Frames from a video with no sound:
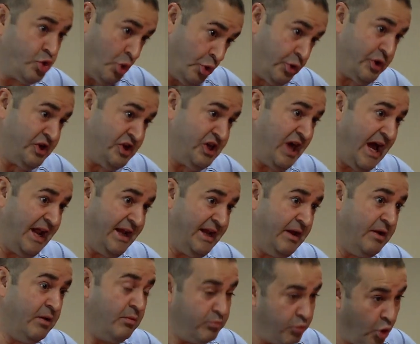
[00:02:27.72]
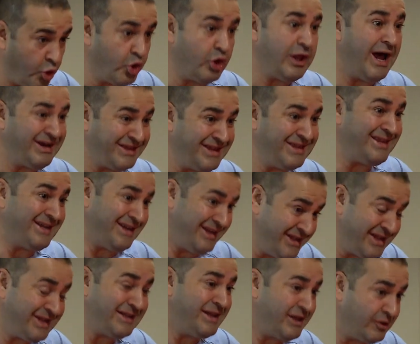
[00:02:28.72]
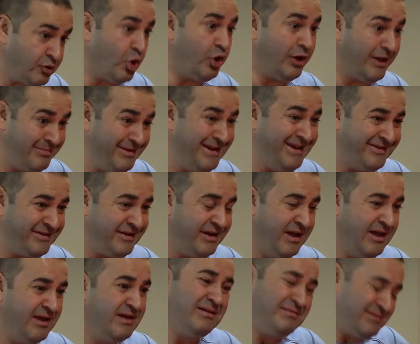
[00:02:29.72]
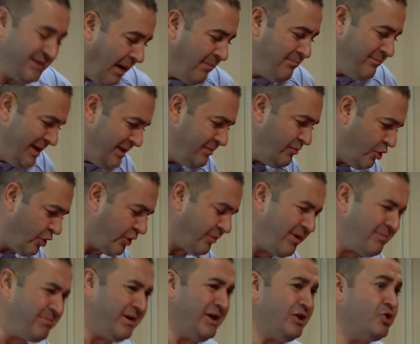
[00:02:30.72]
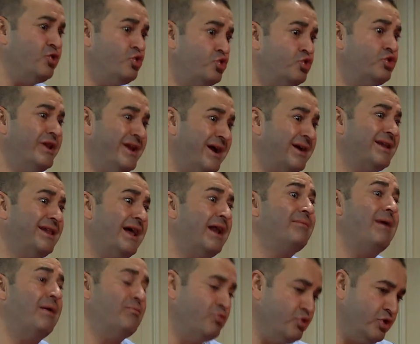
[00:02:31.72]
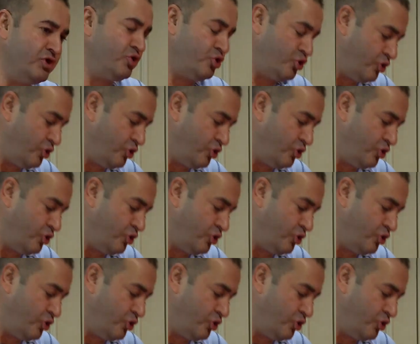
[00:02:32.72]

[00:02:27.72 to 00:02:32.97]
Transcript: zor iş yani. Borularda tıkanıklık da olabilir. Tam bilmiyorum ama iki üç güne kadar ben bu işi